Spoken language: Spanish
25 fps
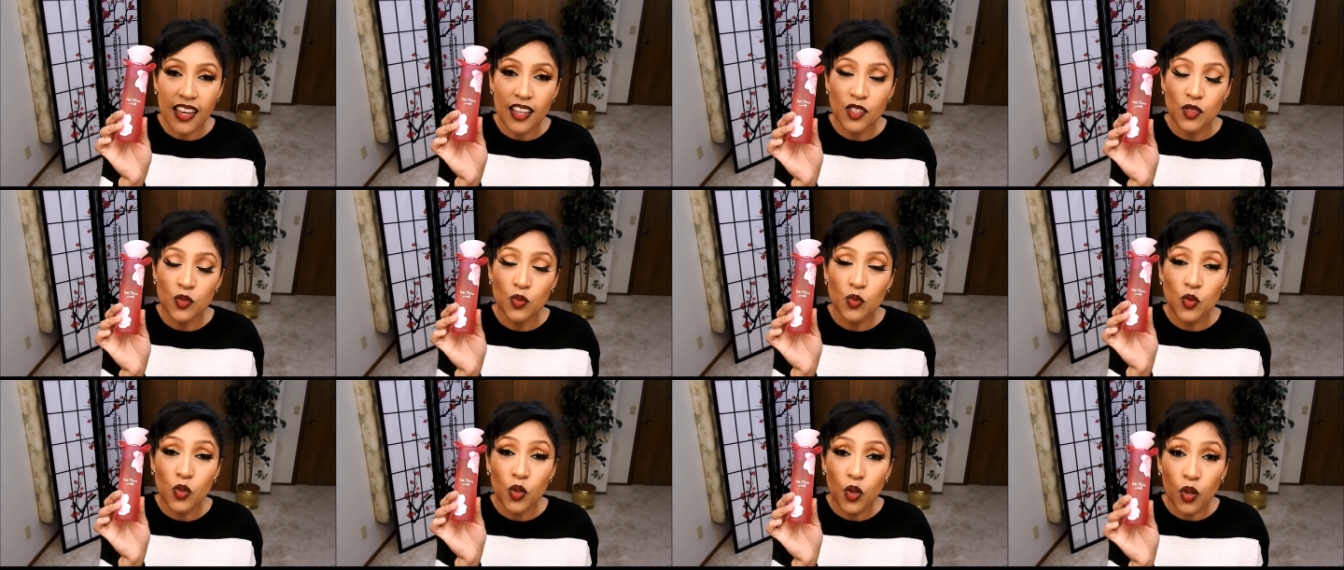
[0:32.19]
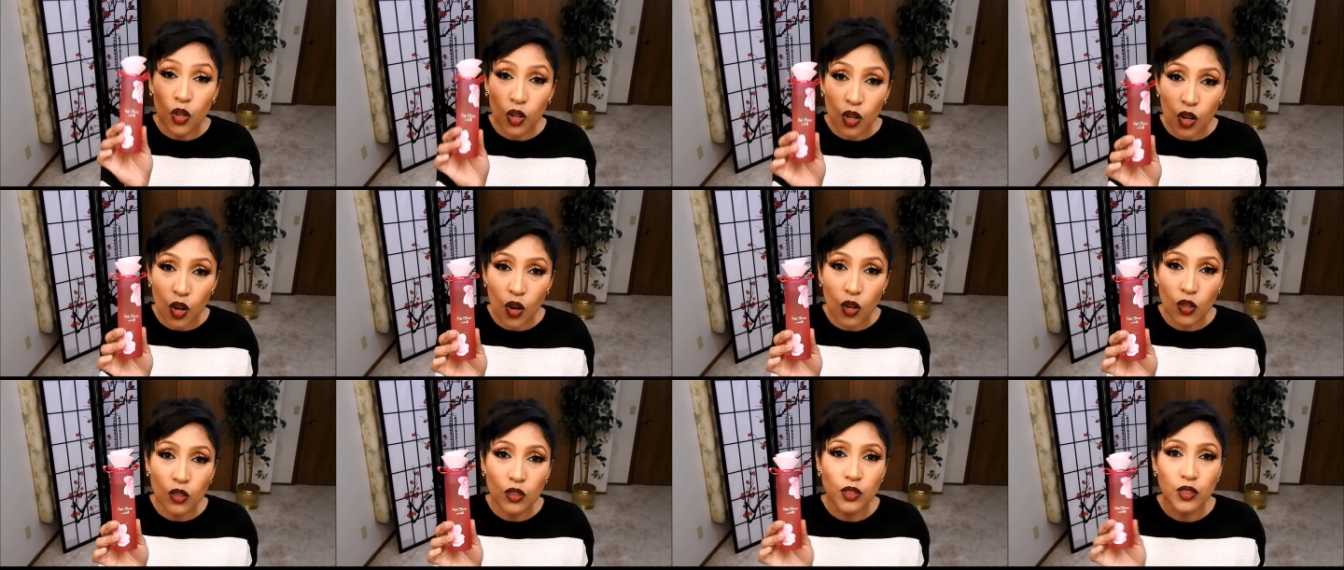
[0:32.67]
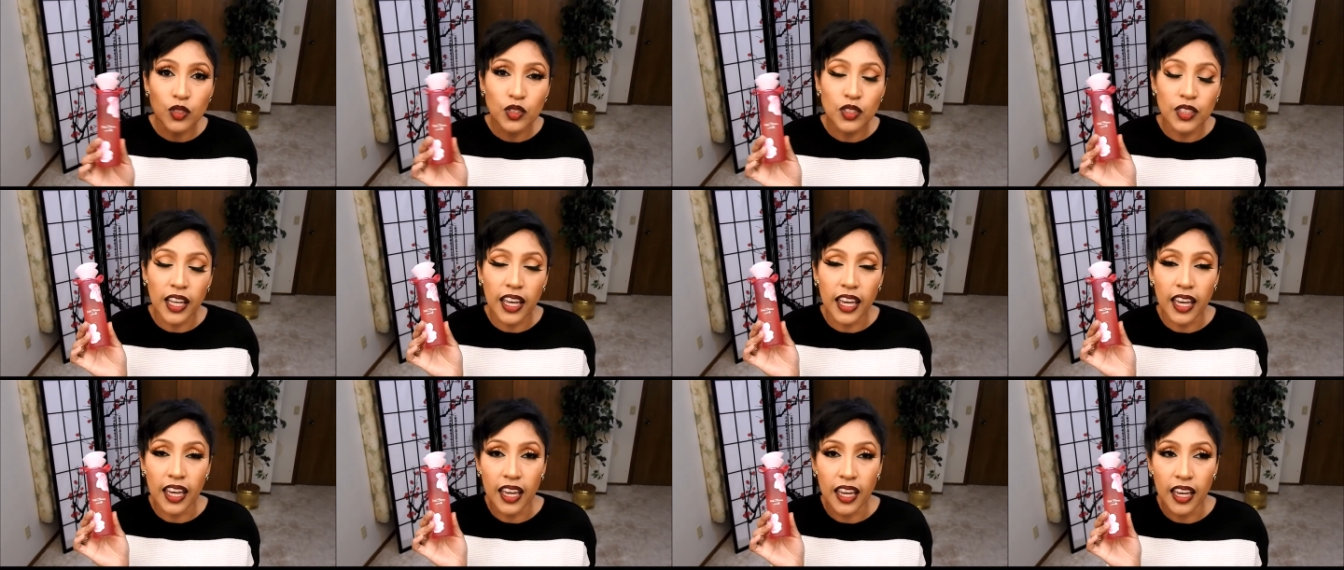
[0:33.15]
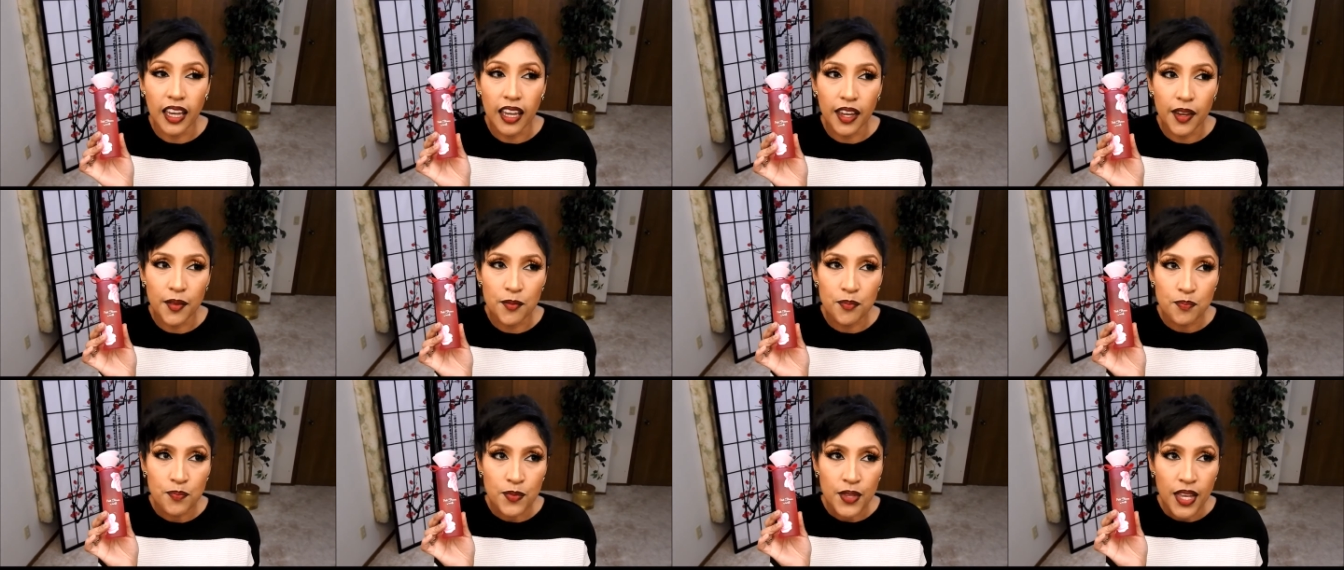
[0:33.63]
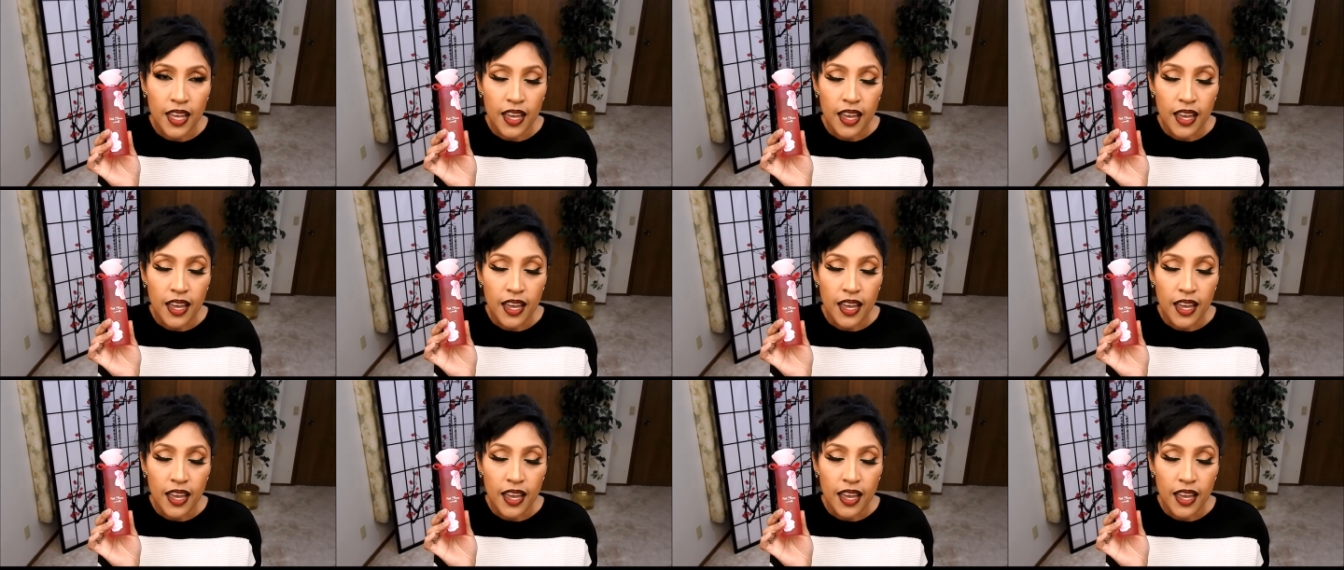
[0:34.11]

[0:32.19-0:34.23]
es un clon de